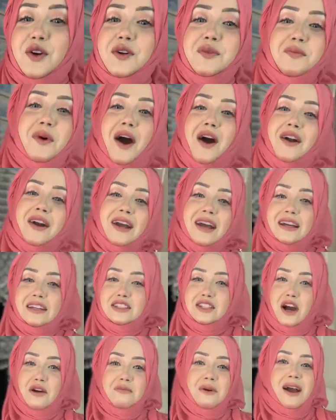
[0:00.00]
গুড মর্নিং
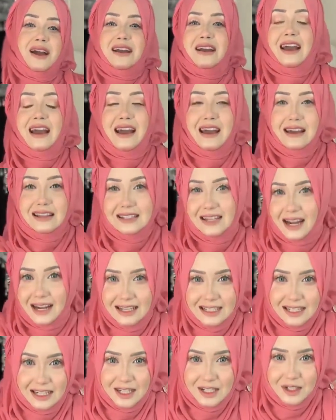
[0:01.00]
সবাইকে
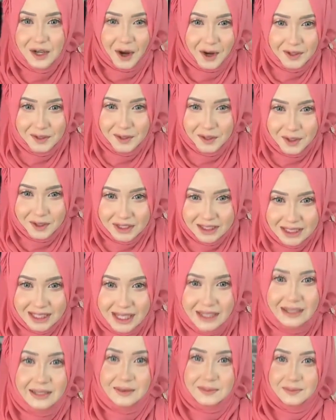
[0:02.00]
যারা যারা জয়েন
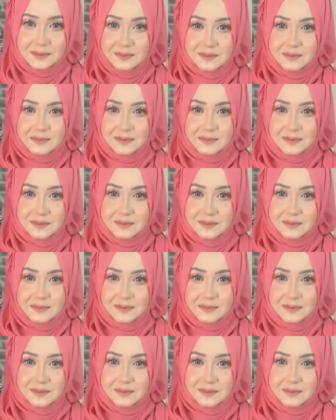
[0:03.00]
করছেন